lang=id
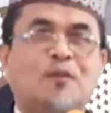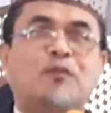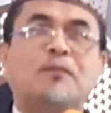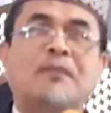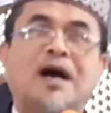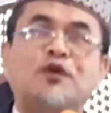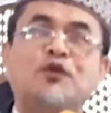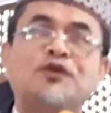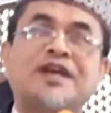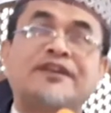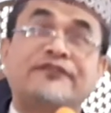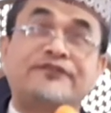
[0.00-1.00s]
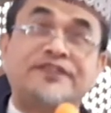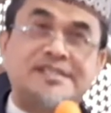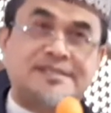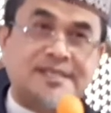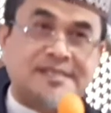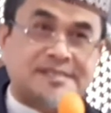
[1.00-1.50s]
pembangunan
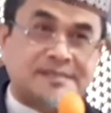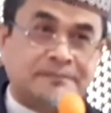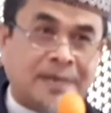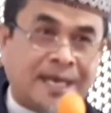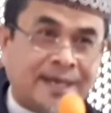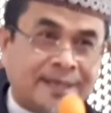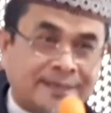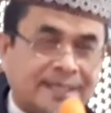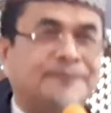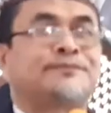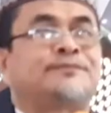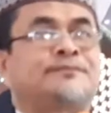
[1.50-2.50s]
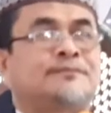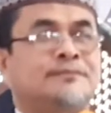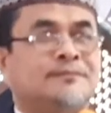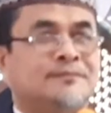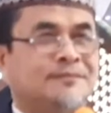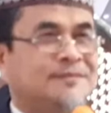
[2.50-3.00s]
fisik semata
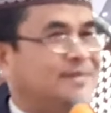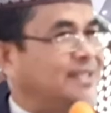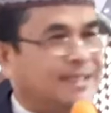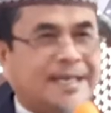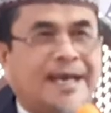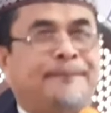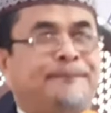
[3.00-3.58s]
tidak